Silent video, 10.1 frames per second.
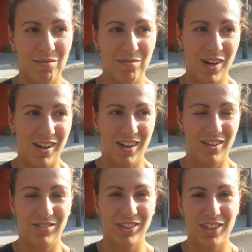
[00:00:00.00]
Ma
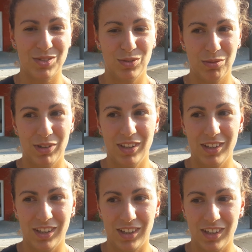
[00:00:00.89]
non era
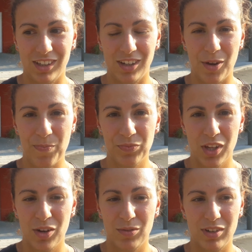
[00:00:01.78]
assolutamente
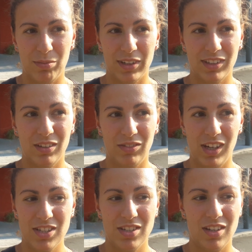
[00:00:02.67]
una partita
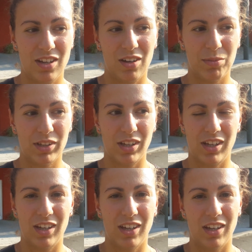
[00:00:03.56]
facile perché
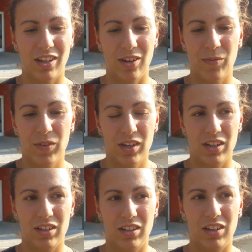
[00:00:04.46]

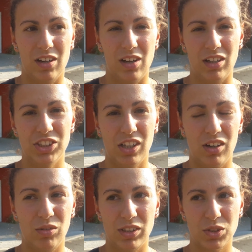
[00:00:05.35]
era
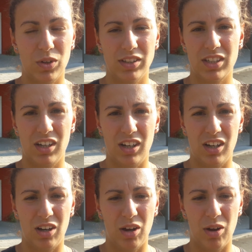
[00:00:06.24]
già una
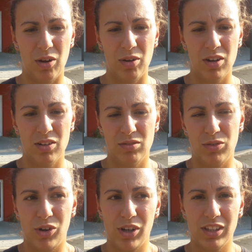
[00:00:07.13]
squadra
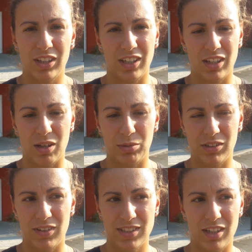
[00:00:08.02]
forte che
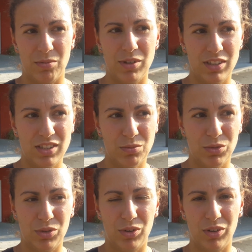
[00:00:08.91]
poteva stare
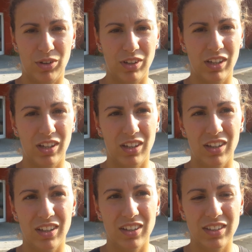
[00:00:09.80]
benissimo in,
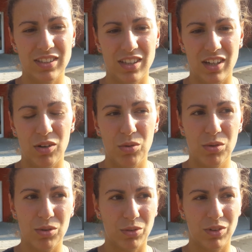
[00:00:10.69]
eh, in Serie
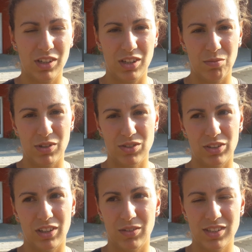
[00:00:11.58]
A1 e quindi penso
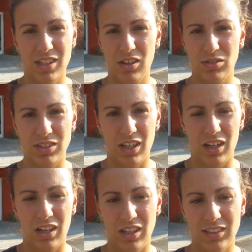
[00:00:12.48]
che quest'anno
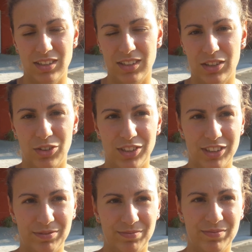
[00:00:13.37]
sia la stessa
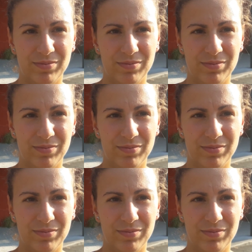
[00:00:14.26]
cosa.